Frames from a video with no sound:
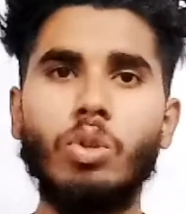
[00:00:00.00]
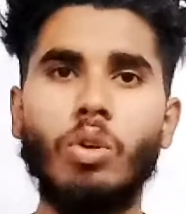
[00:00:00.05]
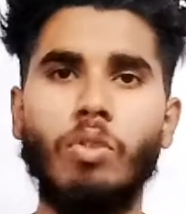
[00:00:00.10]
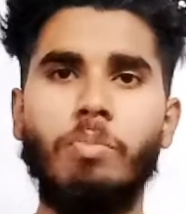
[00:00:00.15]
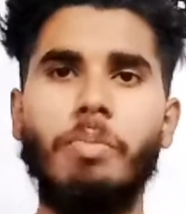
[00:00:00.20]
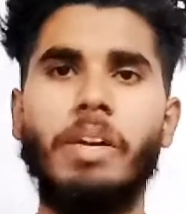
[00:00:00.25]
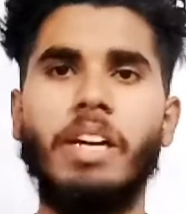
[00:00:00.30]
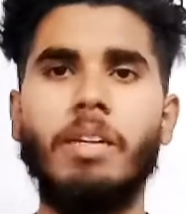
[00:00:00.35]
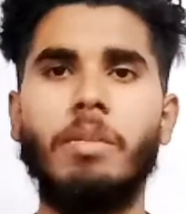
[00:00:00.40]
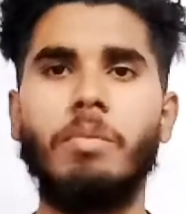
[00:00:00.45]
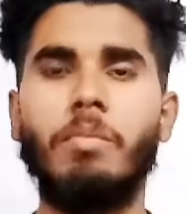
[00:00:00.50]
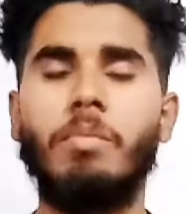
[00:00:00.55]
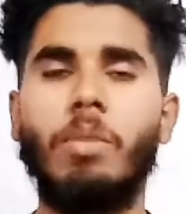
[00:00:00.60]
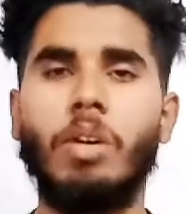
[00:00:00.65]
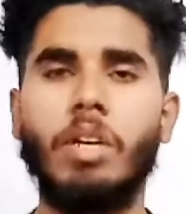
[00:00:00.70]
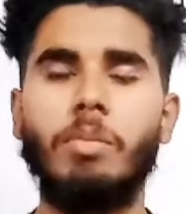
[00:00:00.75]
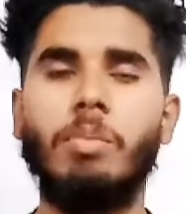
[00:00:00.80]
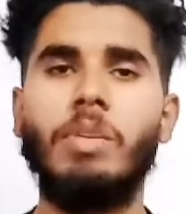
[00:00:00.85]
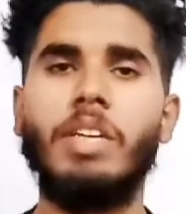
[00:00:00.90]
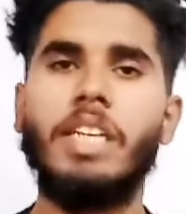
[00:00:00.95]
ऑफ
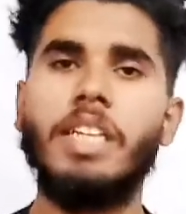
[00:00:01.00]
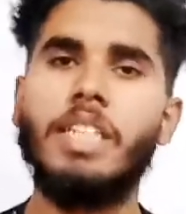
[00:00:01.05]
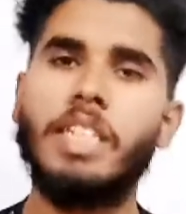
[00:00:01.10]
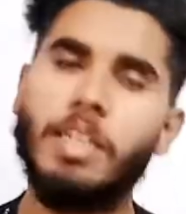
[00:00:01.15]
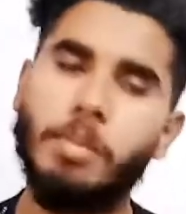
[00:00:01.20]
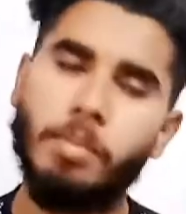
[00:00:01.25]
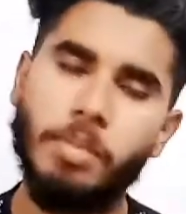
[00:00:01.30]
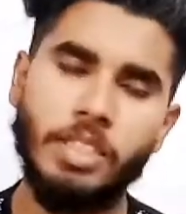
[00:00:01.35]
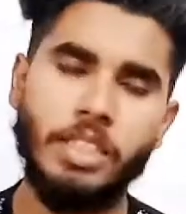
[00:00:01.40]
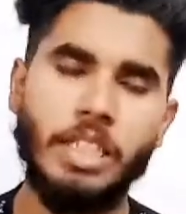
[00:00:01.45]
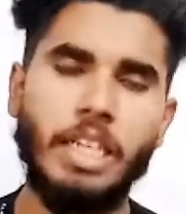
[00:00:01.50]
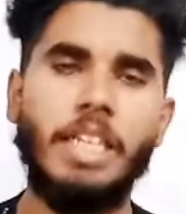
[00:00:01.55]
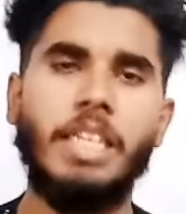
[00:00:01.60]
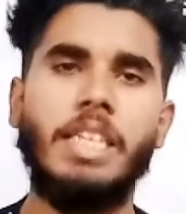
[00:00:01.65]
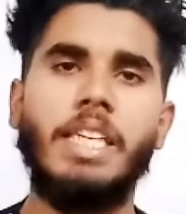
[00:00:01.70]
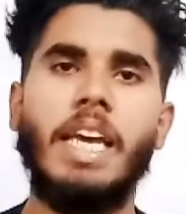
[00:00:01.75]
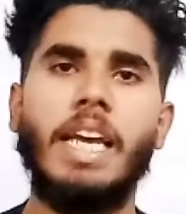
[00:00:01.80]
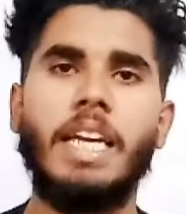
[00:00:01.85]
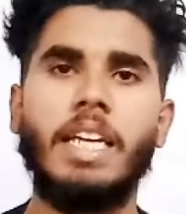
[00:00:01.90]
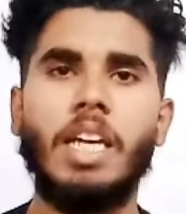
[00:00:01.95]
बॉडी बिल्डिंग के भी यही
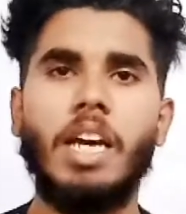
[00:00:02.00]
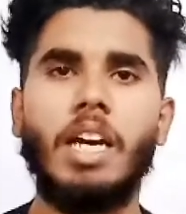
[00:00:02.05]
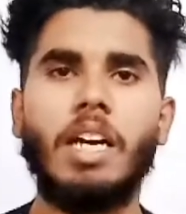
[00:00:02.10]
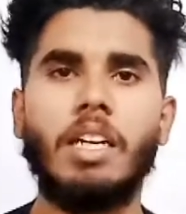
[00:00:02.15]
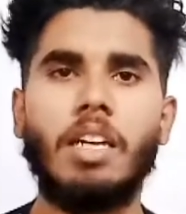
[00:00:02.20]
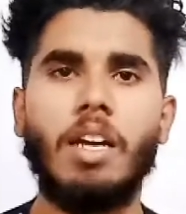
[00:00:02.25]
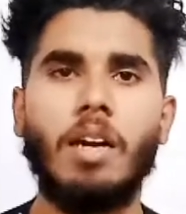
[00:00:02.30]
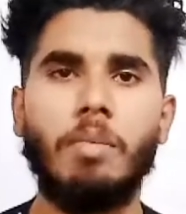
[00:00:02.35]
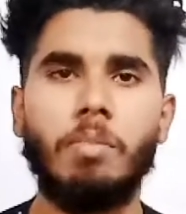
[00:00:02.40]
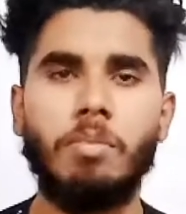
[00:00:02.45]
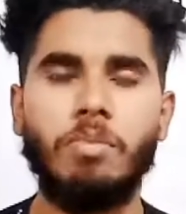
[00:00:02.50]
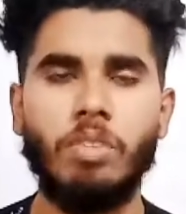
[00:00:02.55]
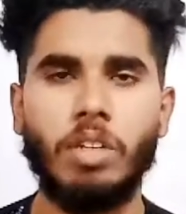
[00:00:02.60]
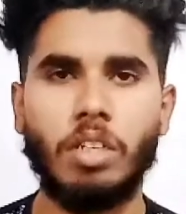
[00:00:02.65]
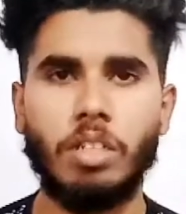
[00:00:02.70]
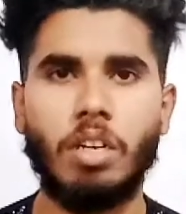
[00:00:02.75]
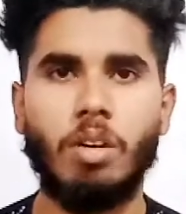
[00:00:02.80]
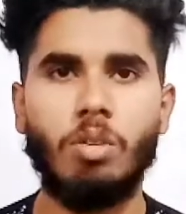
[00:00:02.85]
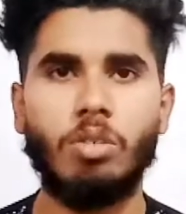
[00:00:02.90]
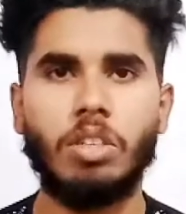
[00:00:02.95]
हैं कि अगर आप
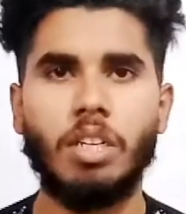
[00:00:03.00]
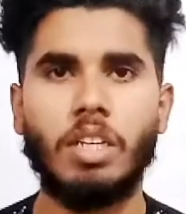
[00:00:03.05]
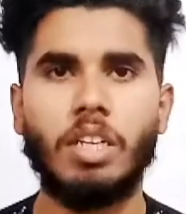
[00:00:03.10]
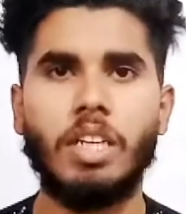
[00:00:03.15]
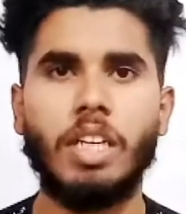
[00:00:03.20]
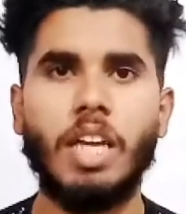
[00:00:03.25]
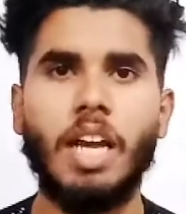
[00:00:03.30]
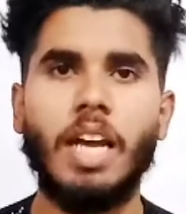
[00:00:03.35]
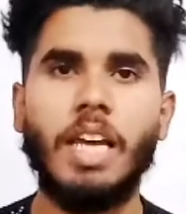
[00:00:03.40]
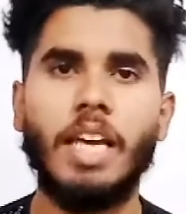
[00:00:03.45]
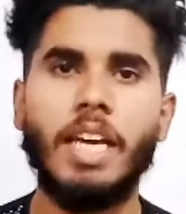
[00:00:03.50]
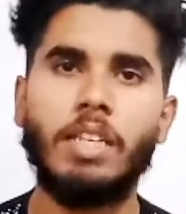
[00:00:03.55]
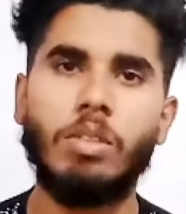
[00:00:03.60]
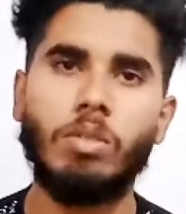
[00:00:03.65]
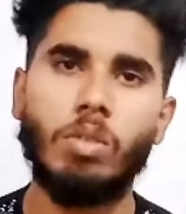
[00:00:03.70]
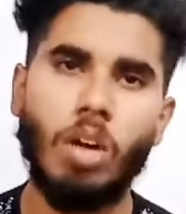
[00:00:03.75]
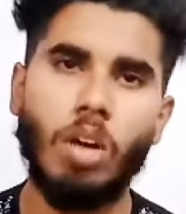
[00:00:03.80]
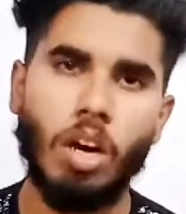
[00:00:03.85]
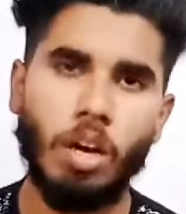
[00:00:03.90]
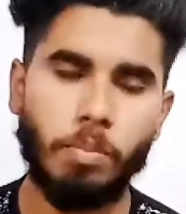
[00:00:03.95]
वर्कआउट करके आए हैं
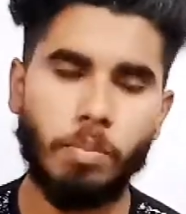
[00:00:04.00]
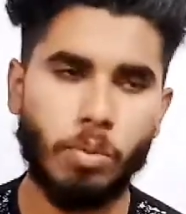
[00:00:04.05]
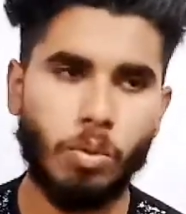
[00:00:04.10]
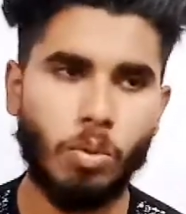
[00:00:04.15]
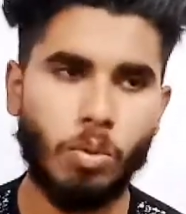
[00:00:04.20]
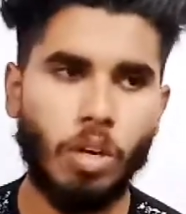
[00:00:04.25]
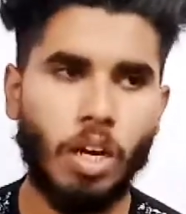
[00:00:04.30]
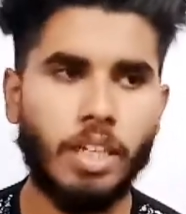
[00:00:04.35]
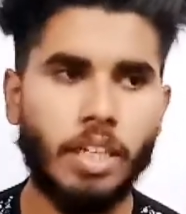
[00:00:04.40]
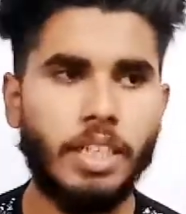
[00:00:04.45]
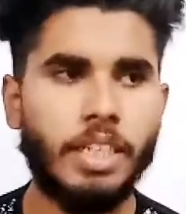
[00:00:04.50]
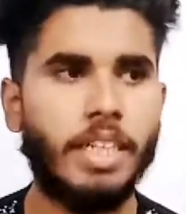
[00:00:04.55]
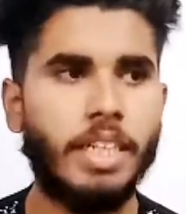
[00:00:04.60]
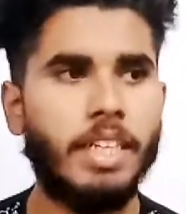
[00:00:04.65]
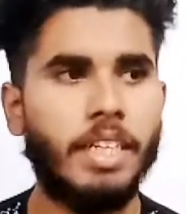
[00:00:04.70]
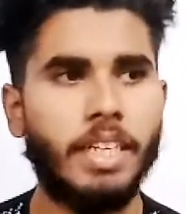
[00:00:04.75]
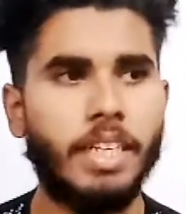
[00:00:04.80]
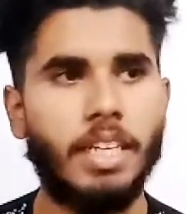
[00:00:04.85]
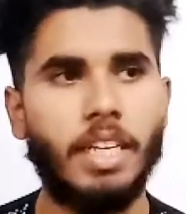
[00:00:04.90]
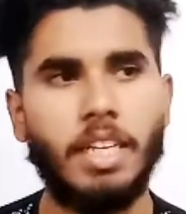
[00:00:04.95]
तो आपको आधे
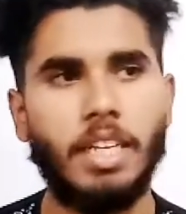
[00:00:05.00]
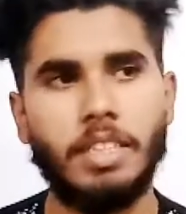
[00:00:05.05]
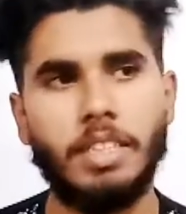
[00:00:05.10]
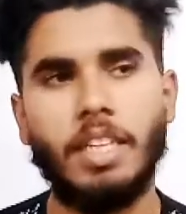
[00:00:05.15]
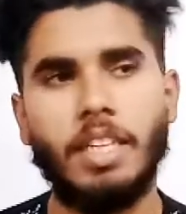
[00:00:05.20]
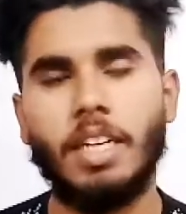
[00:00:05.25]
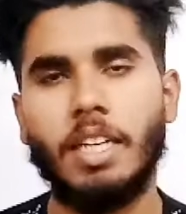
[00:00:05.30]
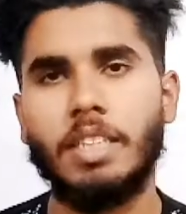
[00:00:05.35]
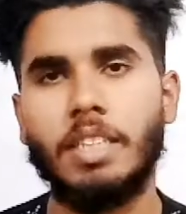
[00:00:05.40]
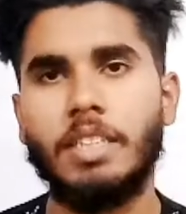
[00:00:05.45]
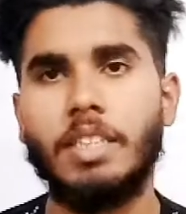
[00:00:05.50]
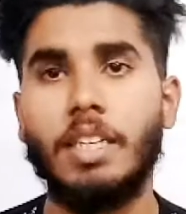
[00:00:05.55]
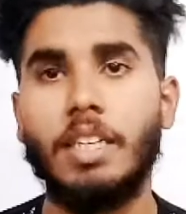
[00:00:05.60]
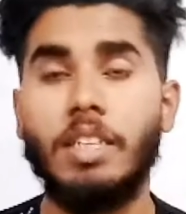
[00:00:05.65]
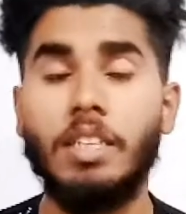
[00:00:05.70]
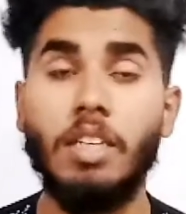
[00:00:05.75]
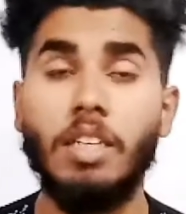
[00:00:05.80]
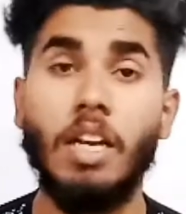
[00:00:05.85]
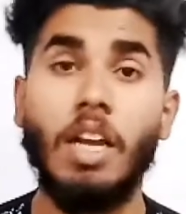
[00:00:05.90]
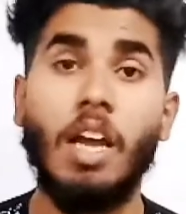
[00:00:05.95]
घंटे के अंदर अंदर